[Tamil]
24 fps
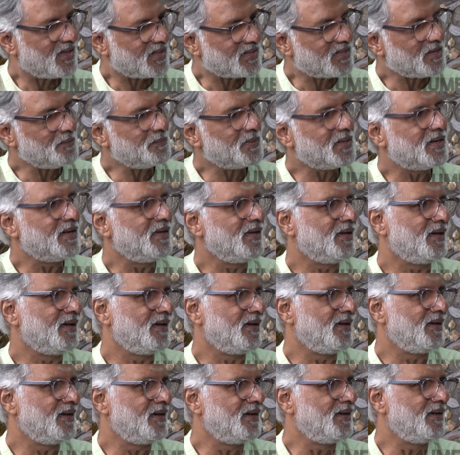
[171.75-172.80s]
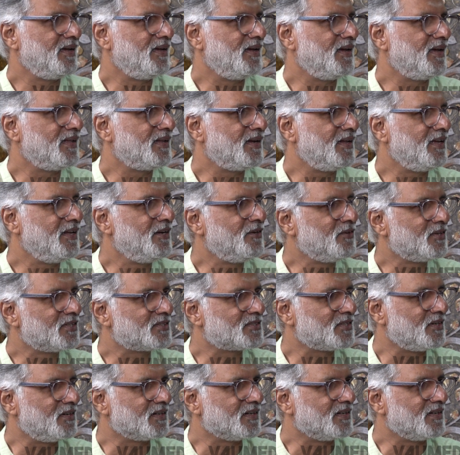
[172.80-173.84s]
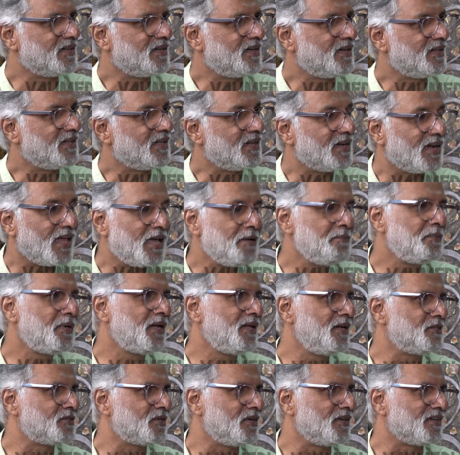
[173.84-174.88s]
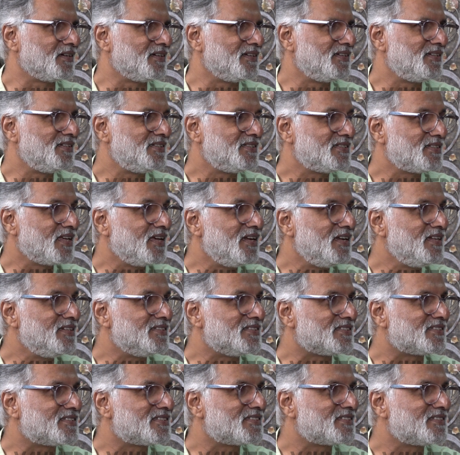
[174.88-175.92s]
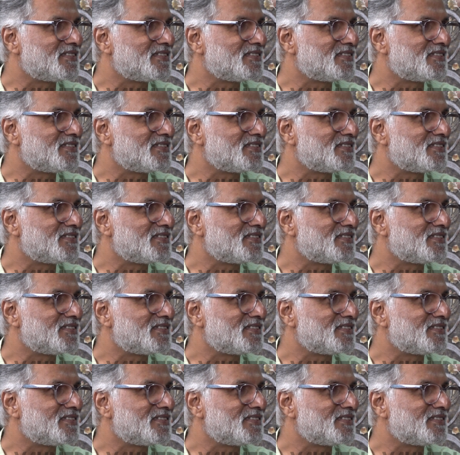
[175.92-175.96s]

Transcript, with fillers: அதே மாதிரி அதில் இன்னொரு சாங்கு அந்த லைப்ரரி சாங் சைலன்ஸ்